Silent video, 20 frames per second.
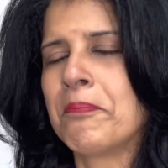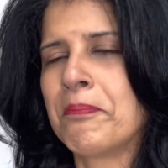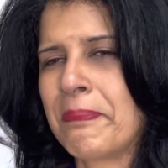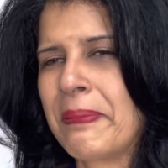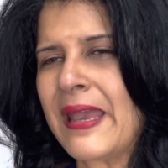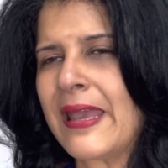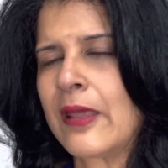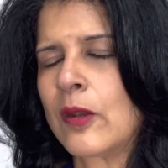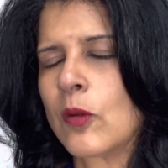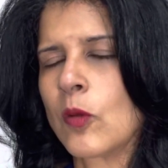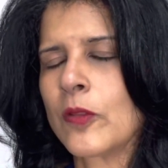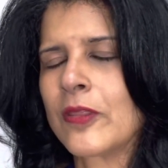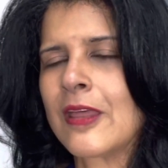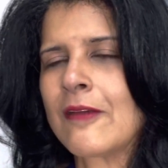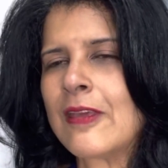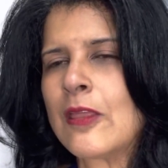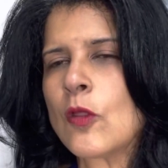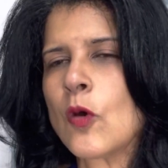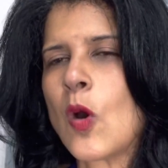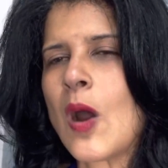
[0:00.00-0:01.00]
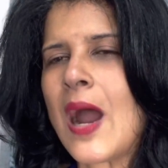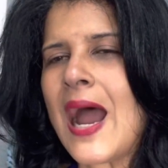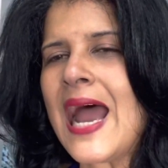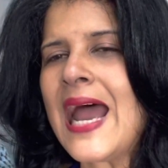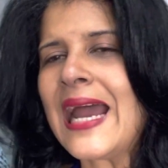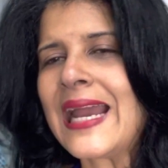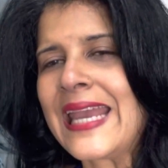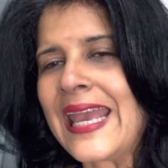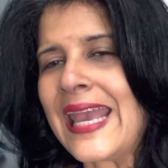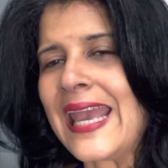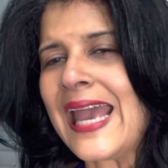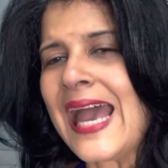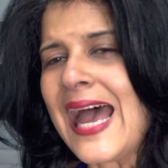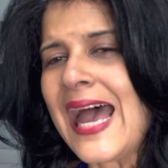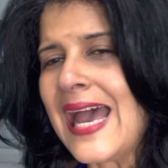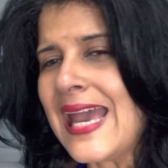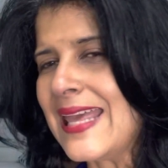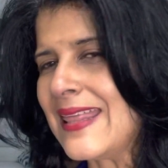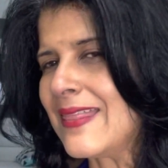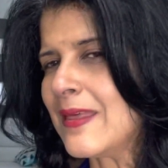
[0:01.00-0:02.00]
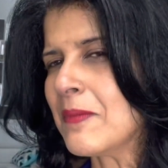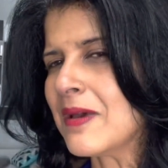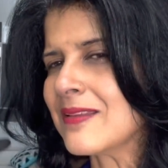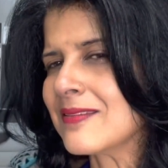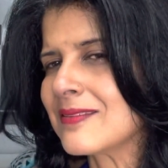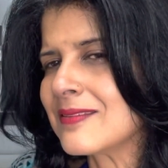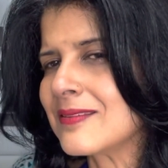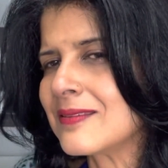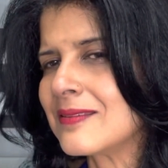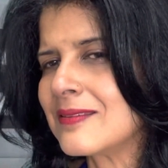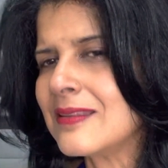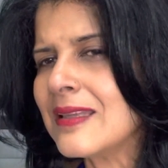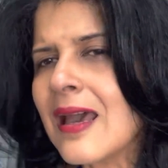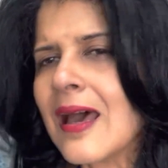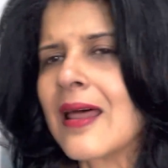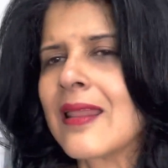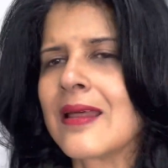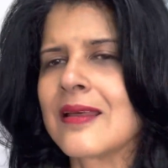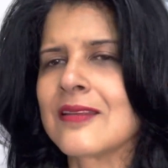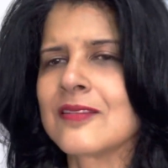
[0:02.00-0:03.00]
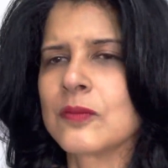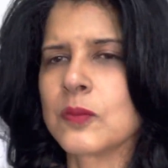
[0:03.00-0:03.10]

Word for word: Pero debido a que hay demasiadas